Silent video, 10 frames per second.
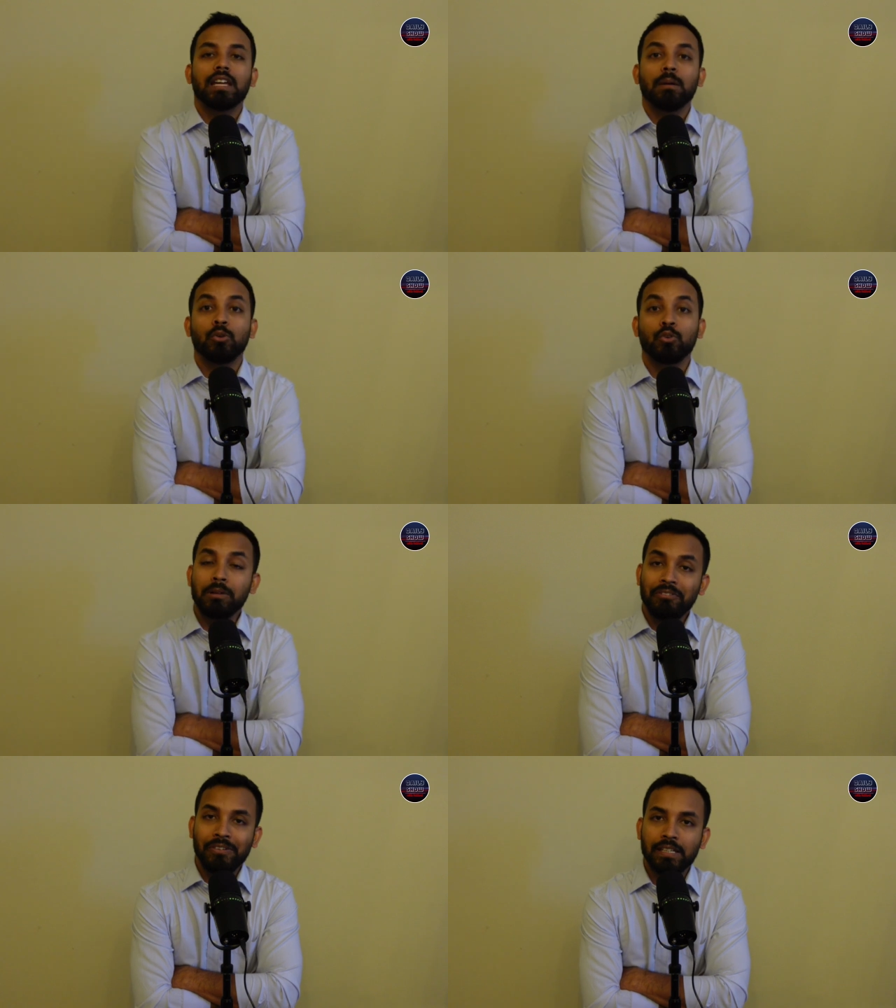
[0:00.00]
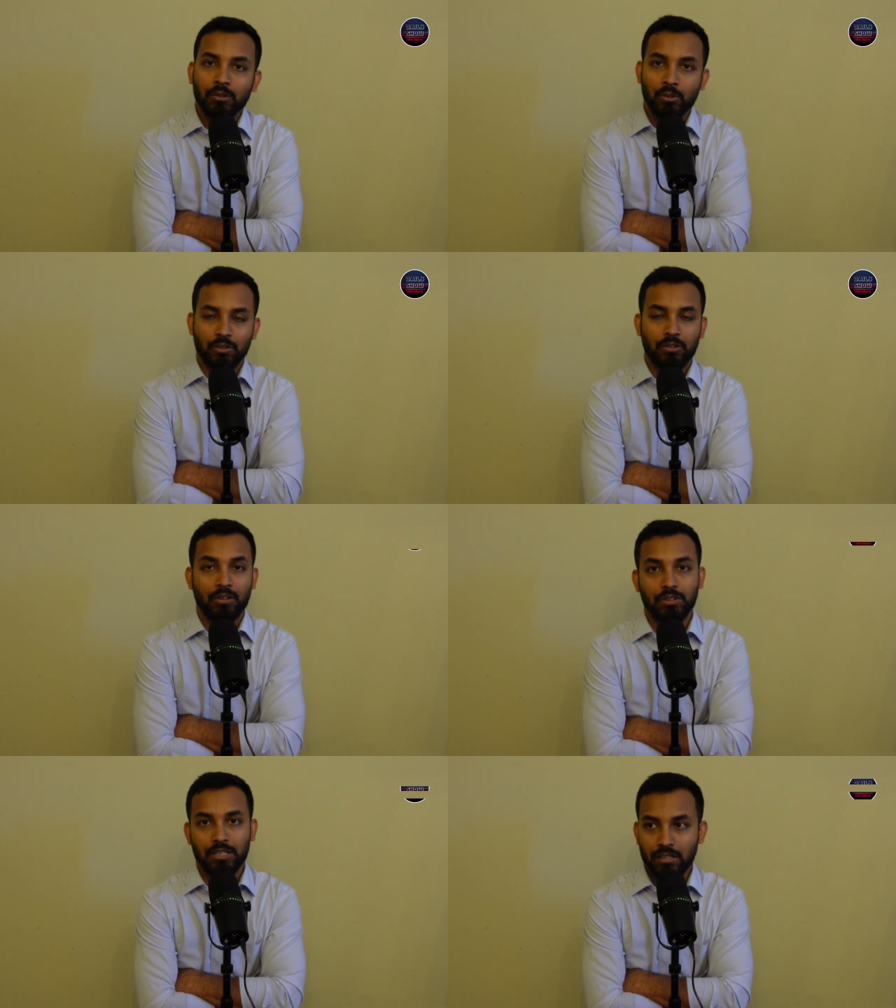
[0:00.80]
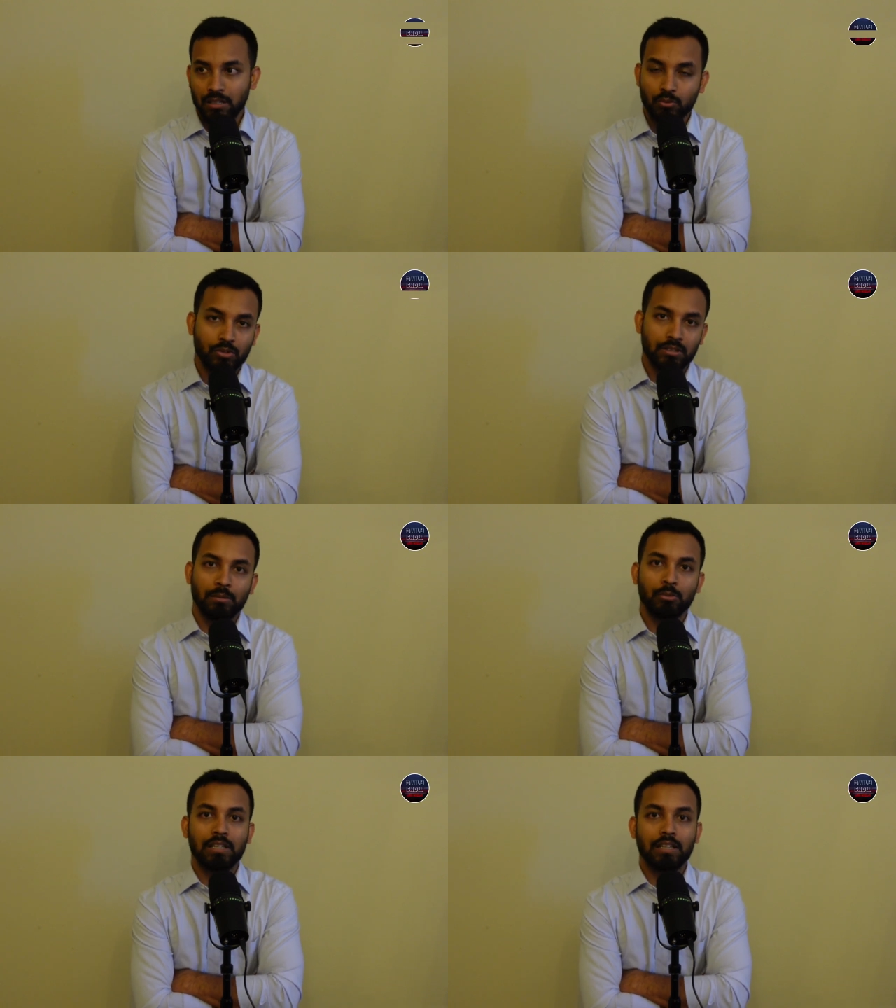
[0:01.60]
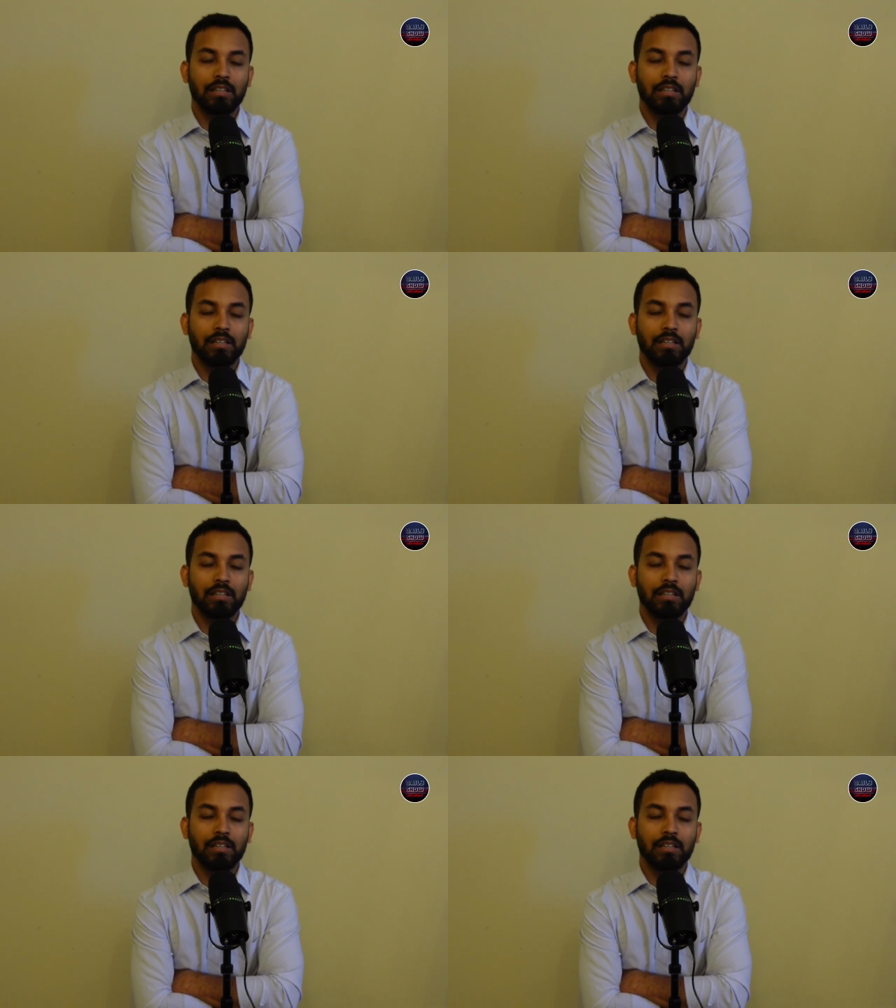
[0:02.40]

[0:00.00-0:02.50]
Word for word: এবং খুবই ফিল্টার করে করে কথা ছাড়ে কোন কথা বললে